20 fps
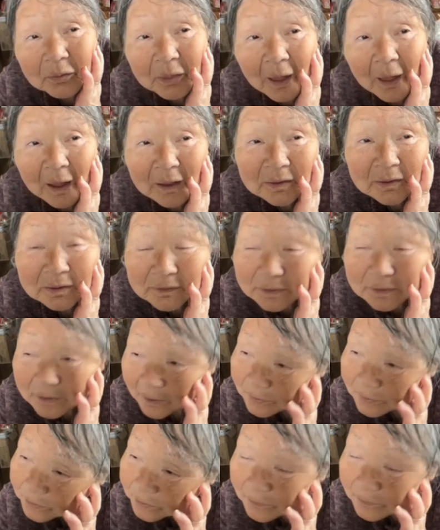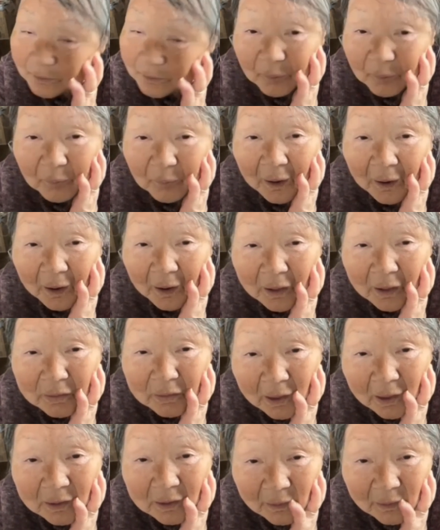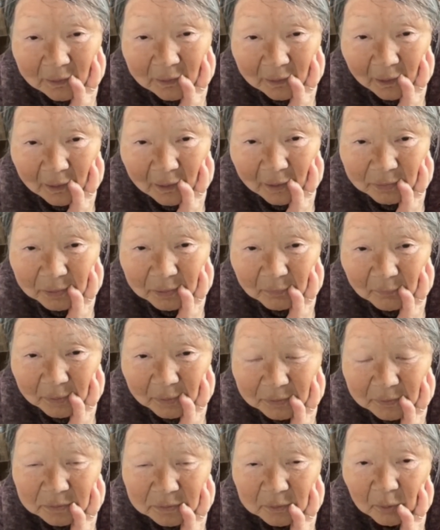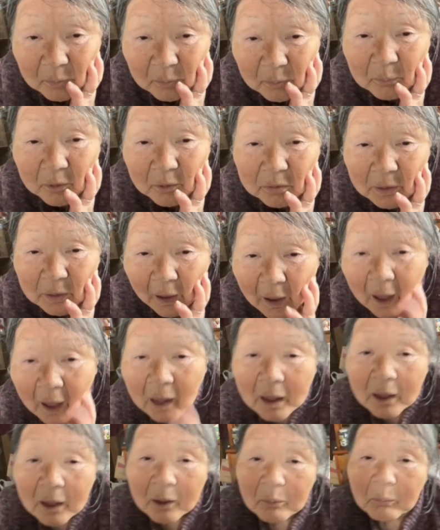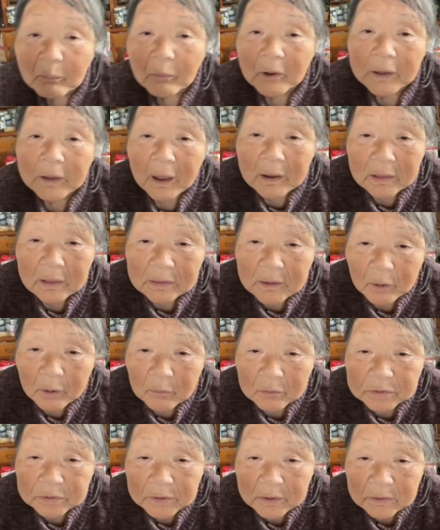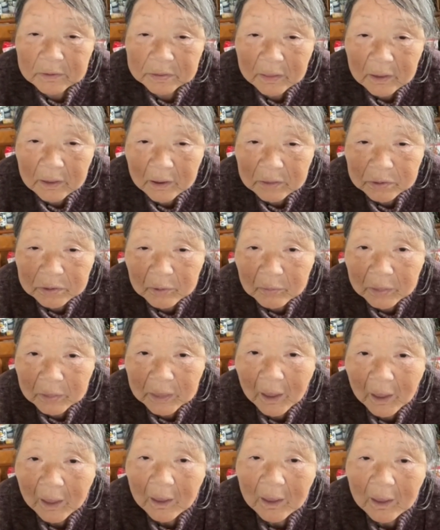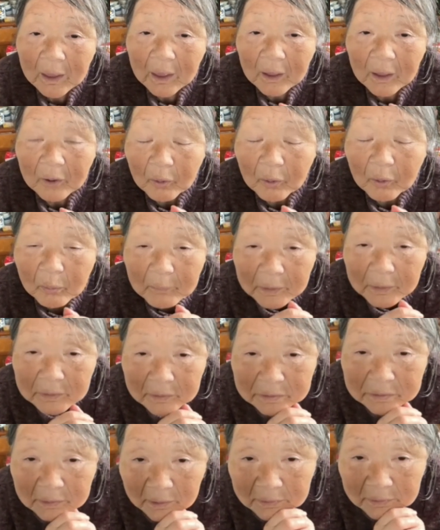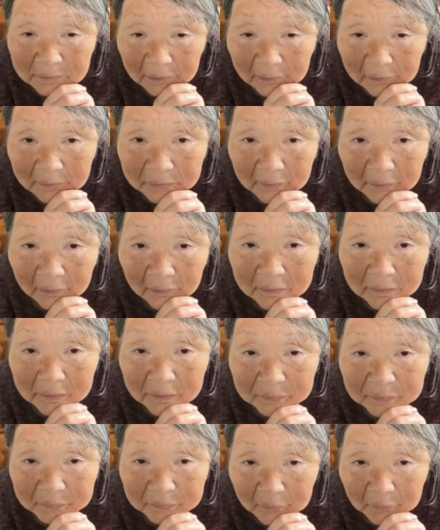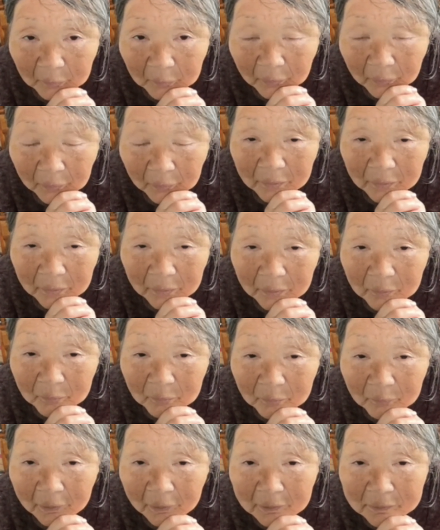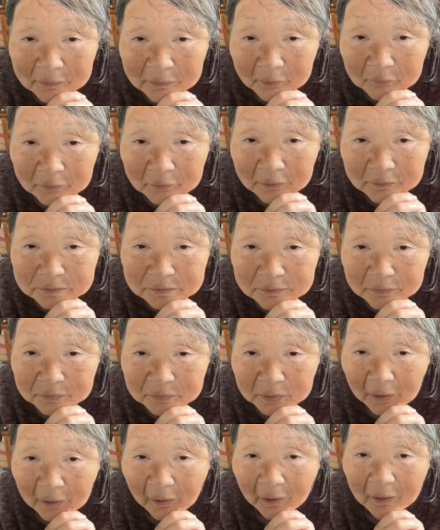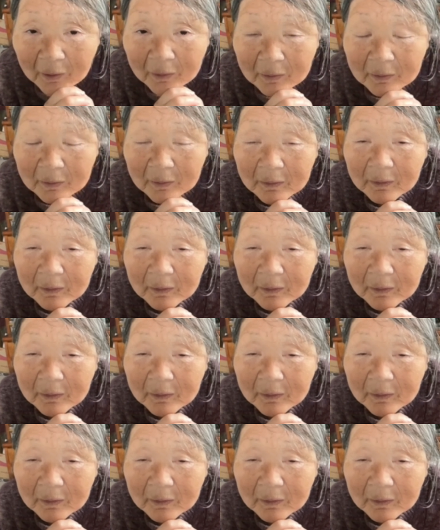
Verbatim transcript: の大事さっていうのがわかんないかなって私は思うあ盛り上げにゃんこちゃんいただいたよねごめんなさいね誰だったろうわかんなくなっちゃった